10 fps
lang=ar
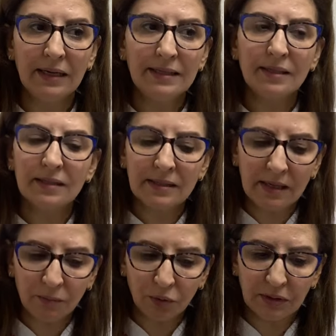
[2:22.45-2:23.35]
تيخص
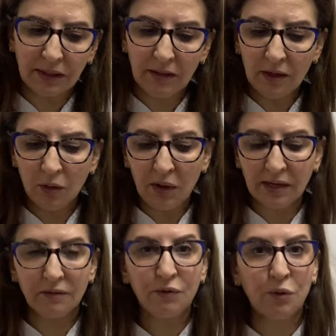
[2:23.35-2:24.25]
لابد واحد
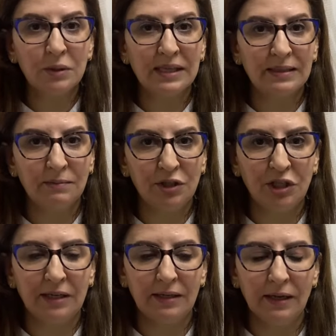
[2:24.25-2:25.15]
الفحوصات
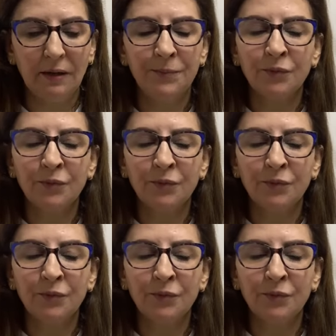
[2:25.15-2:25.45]
مجهريه